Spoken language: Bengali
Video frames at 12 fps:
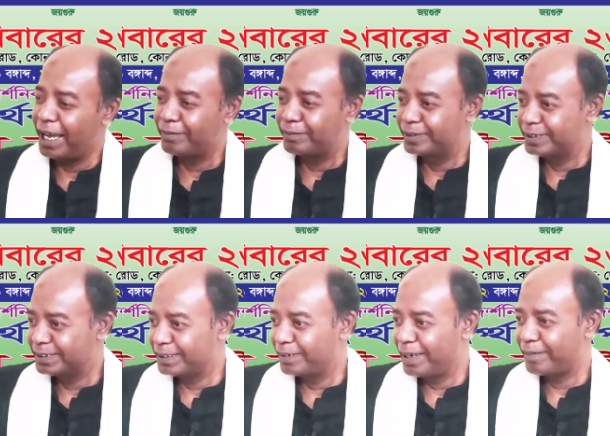এক পিসি
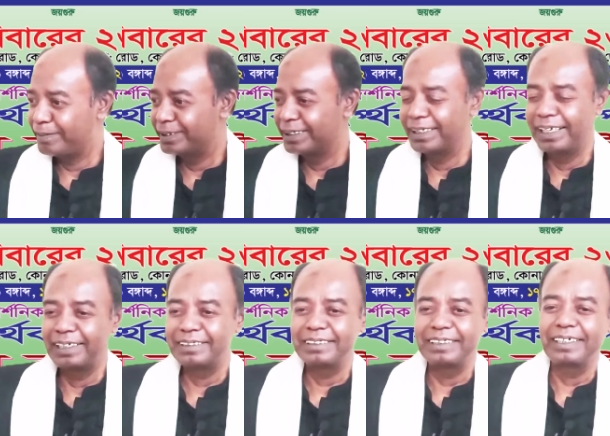ছিল এক পিসি দিয়ে
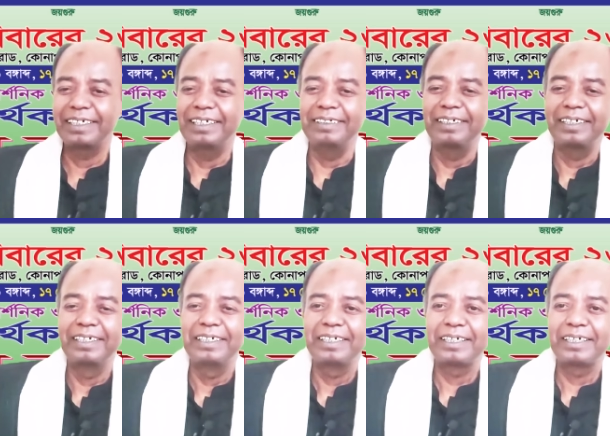আসছি এই যে